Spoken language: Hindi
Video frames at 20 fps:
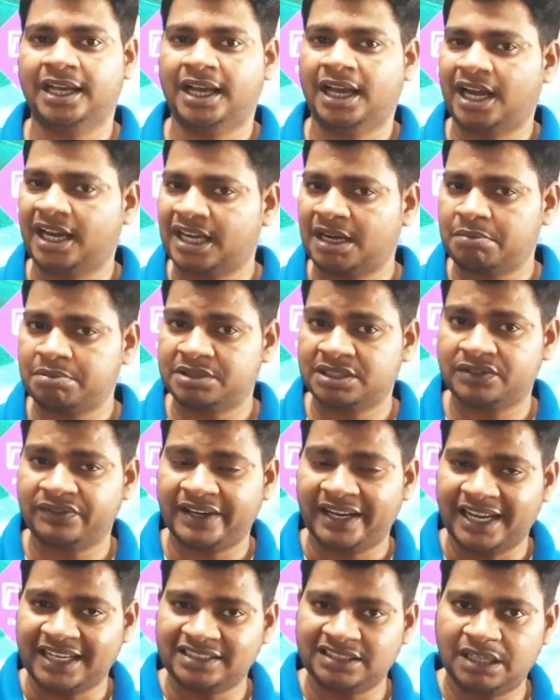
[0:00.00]
अगर आप सिर्फ
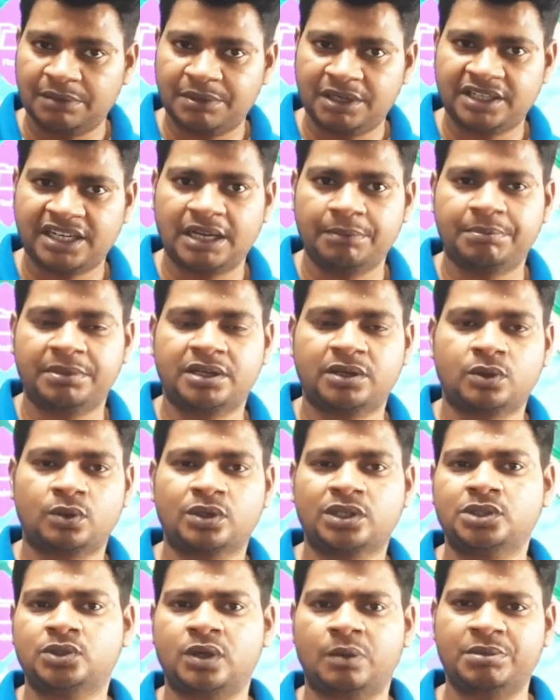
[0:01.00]
एग्जाम के टाइम पर
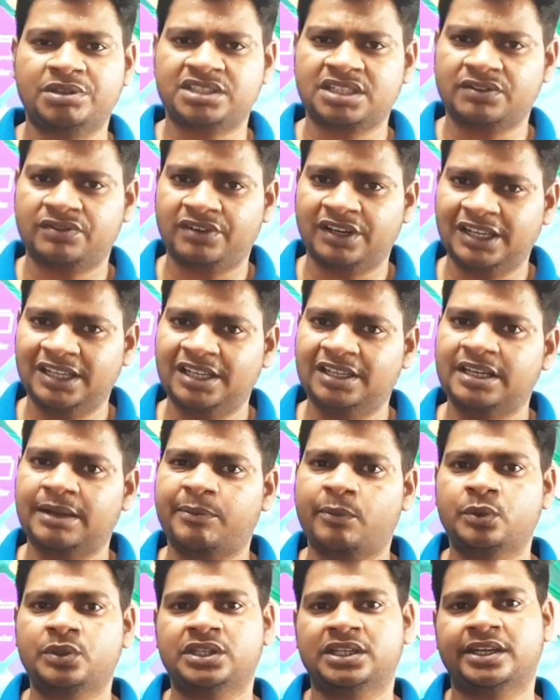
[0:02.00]
करोगे तो हमेशा फेलियर
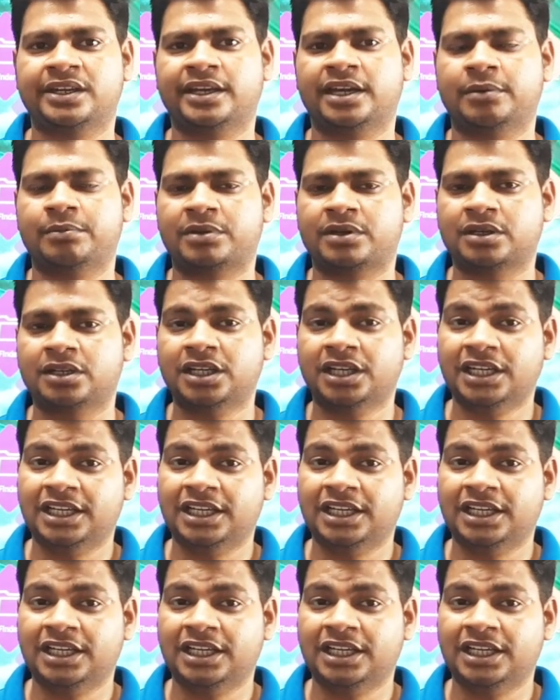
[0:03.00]
आपको दिखेगा यहाँ पर